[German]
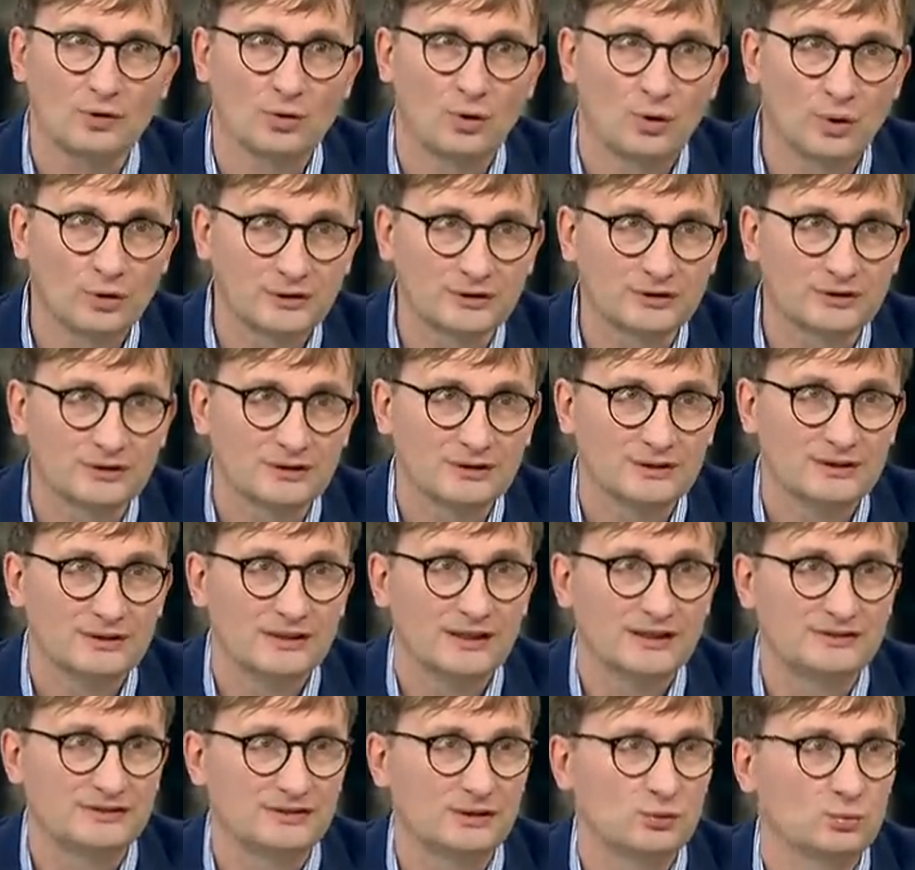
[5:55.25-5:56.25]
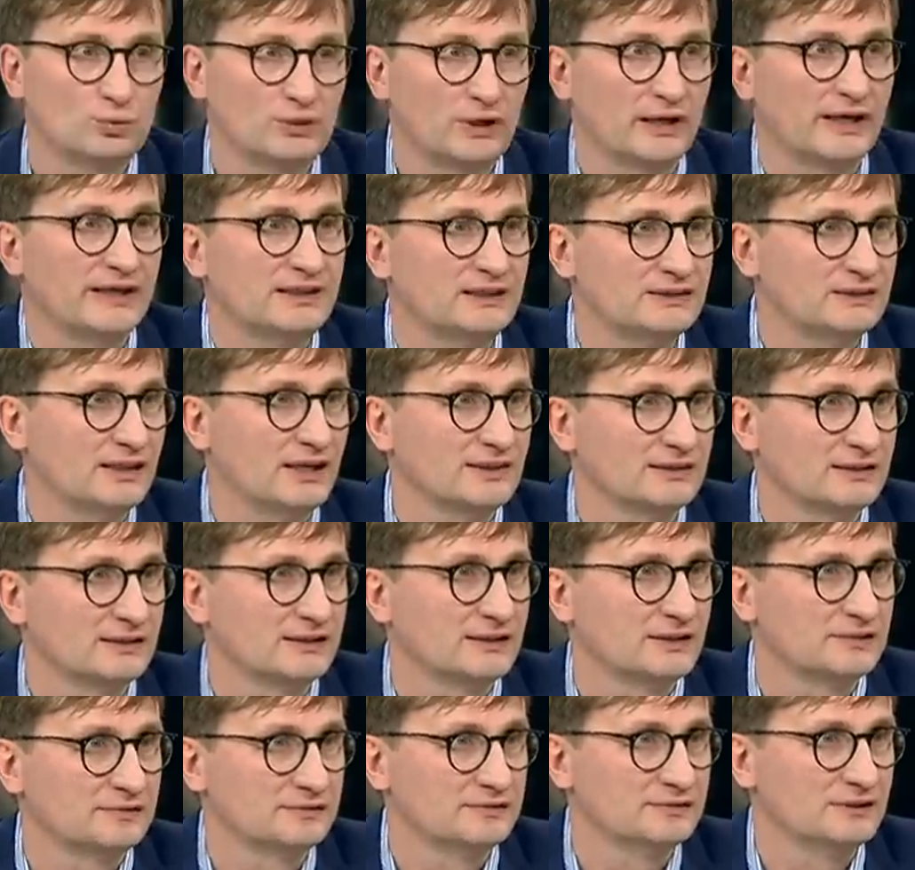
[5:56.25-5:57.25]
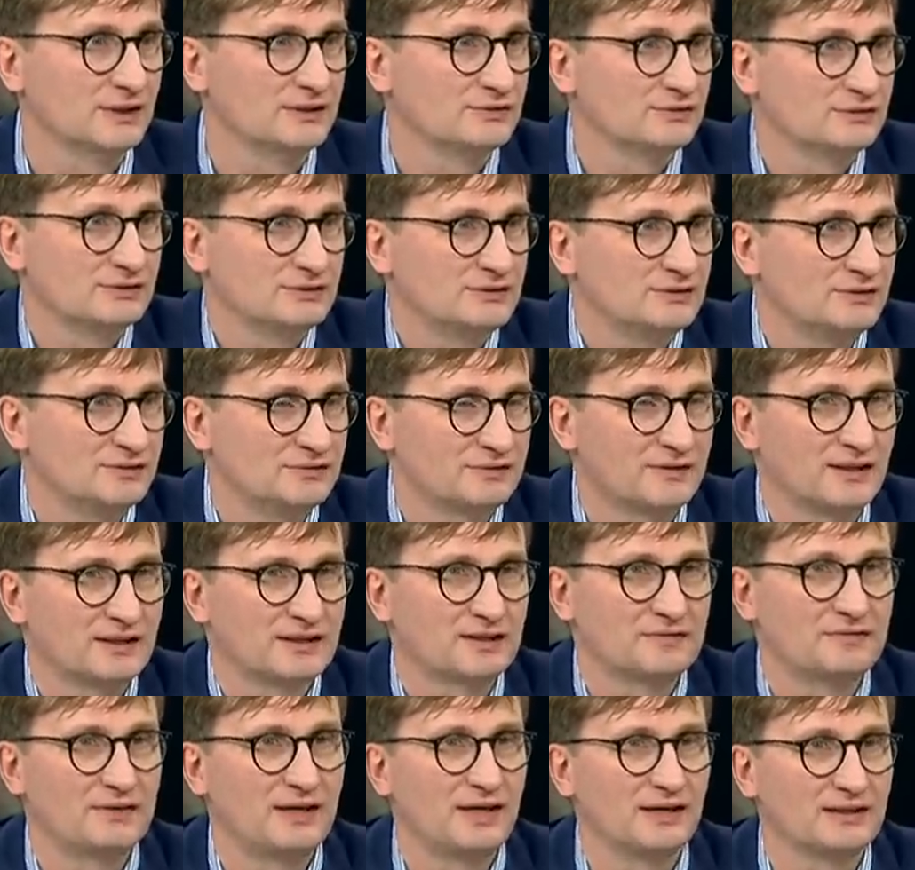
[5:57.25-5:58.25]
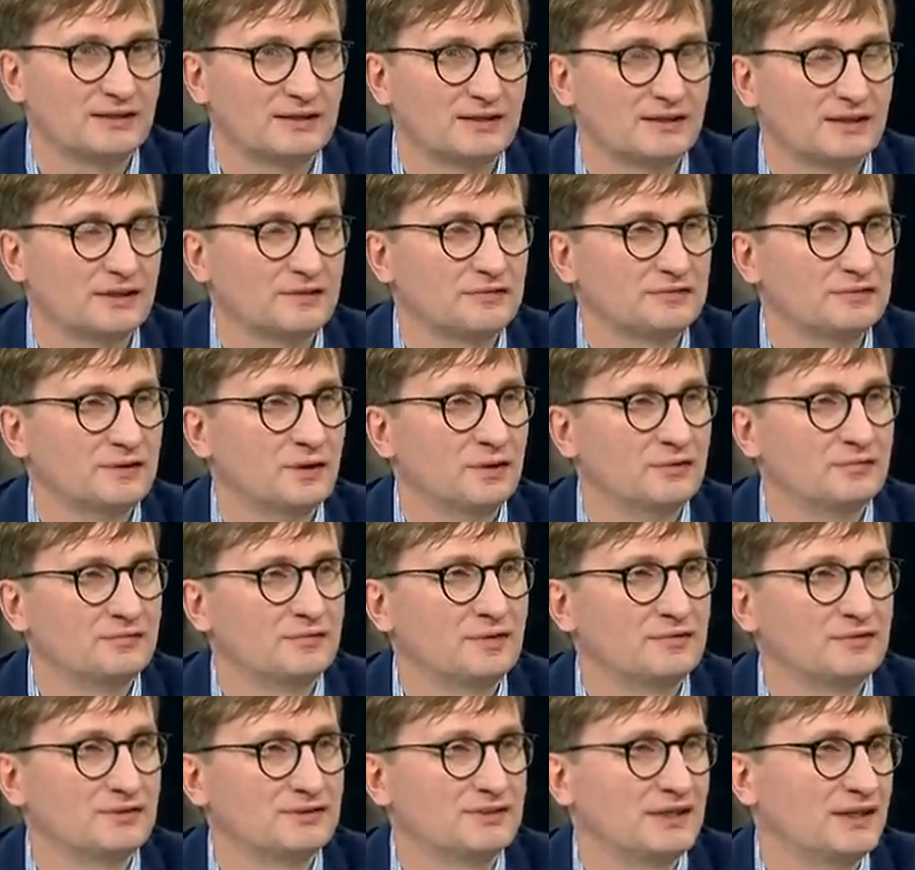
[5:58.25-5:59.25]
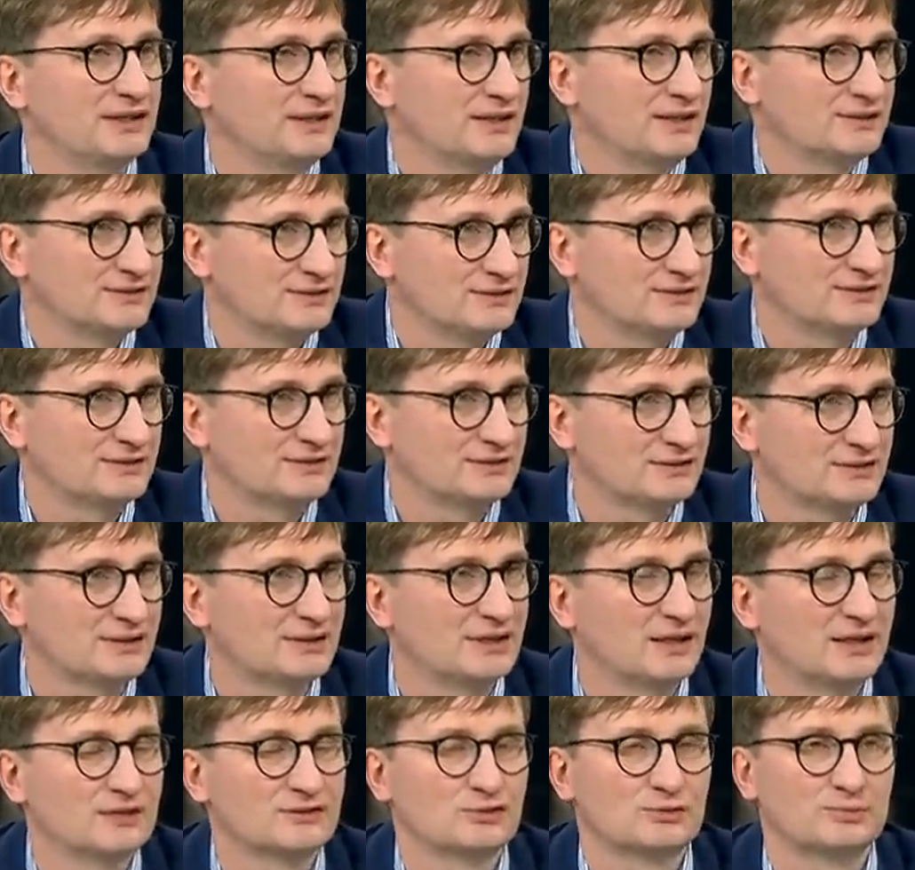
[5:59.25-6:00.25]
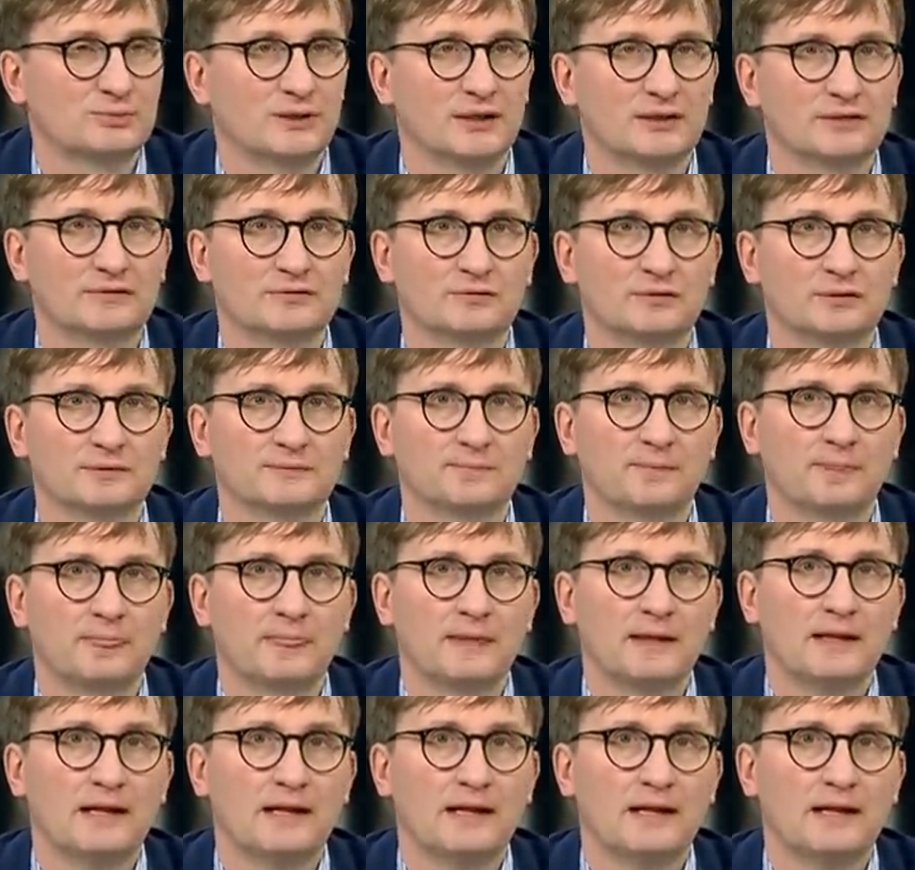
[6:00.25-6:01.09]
Heute ist die Ukraine da angegriffen. Also die Frage, wer Angegriffener und wer Verteidiger ist, ist klar zu beantworten.